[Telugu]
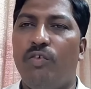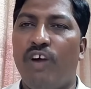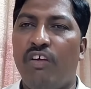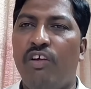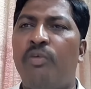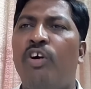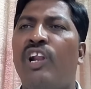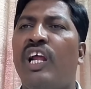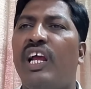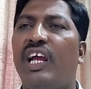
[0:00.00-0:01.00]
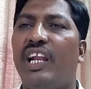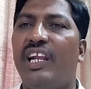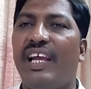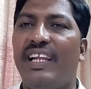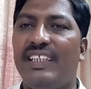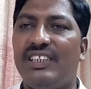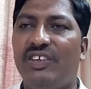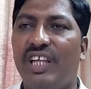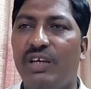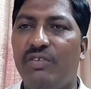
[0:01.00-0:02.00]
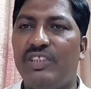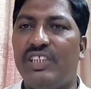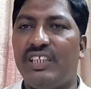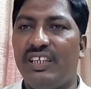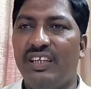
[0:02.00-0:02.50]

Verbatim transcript: వంగవీటి మోహన్ రంగా గారంటే ఆయనకి ఇష్టం లేదేమో సార్